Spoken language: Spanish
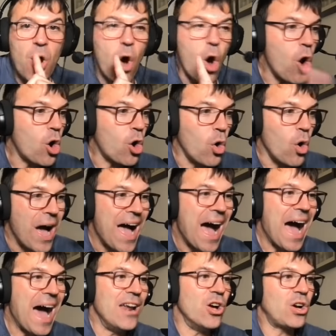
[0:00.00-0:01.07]
Ojo,
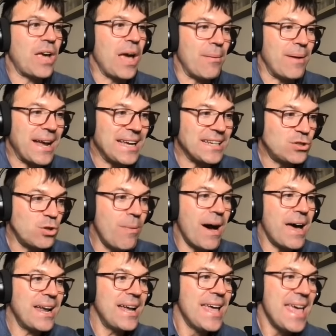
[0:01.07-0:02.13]
a lo que habrá que
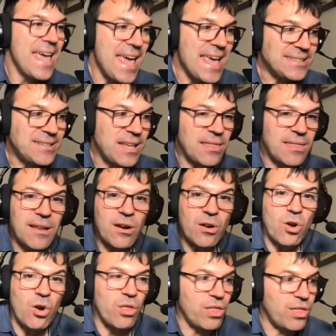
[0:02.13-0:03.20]
sumar este
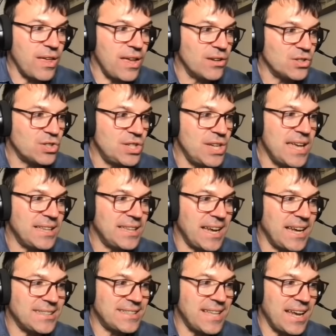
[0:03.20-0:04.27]
0,07
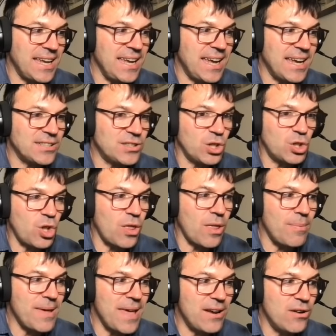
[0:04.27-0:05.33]
que aquí, que esto
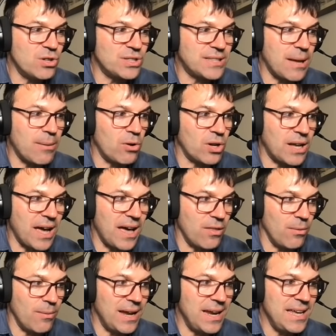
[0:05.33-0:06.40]
todavía no está
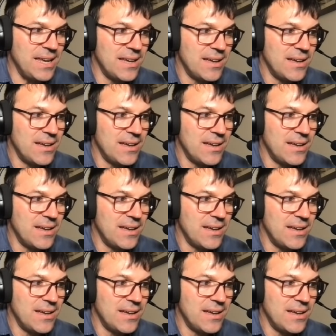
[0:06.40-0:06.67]
volcado, ¿vale?